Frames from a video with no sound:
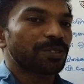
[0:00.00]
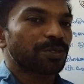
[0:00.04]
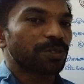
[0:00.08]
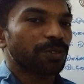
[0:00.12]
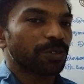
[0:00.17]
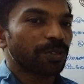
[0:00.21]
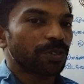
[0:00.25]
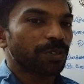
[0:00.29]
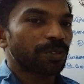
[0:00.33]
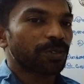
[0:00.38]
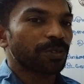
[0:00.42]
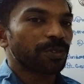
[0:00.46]
ஸோ
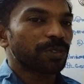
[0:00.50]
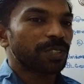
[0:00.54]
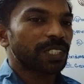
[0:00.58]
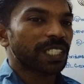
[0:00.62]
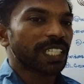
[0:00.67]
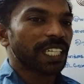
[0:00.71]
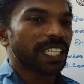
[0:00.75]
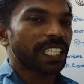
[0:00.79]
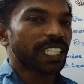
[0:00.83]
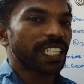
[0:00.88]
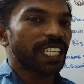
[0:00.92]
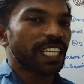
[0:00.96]

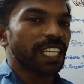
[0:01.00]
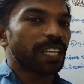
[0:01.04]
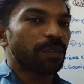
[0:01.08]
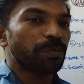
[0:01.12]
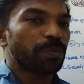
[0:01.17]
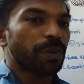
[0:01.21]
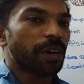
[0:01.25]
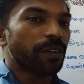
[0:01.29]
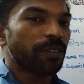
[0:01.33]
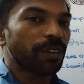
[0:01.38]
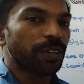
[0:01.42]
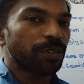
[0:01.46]
டெக்னிக்கல்
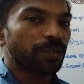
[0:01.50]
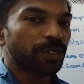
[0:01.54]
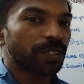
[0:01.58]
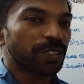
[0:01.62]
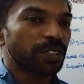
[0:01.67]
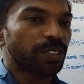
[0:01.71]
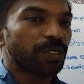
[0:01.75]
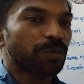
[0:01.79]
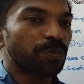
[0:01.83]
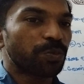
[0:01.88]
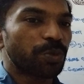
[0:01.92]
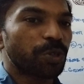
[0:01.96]
பவர்
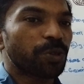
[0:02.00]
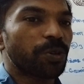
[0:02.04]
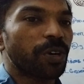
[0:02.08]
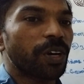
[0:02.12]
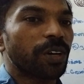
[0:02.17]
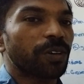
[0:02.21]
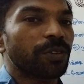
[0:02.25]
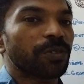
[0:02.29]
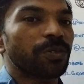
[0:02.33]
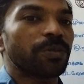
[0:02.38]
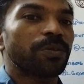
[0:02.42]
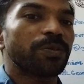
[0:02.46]
வந்து இம்ப்ரூவ்
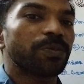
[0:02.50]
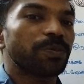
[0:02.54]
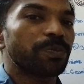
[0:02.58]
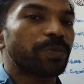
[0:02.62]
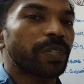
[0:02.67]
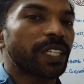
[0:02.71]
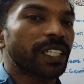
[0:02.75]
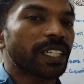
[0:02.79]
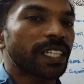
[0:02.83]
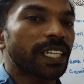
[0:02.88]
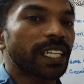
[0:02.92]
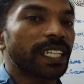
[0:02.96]
ஆகும்
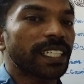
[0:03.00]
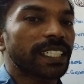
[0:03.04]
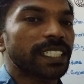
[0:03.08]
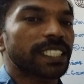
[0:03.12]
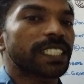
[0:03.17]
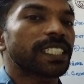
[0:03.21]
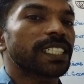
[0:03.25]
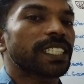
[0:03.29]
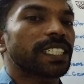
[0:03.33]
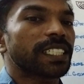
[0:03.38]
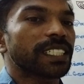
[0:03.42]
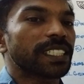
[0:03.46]

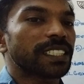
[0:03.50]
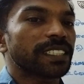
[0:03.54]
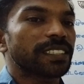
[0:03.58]
பெண்களுக்கு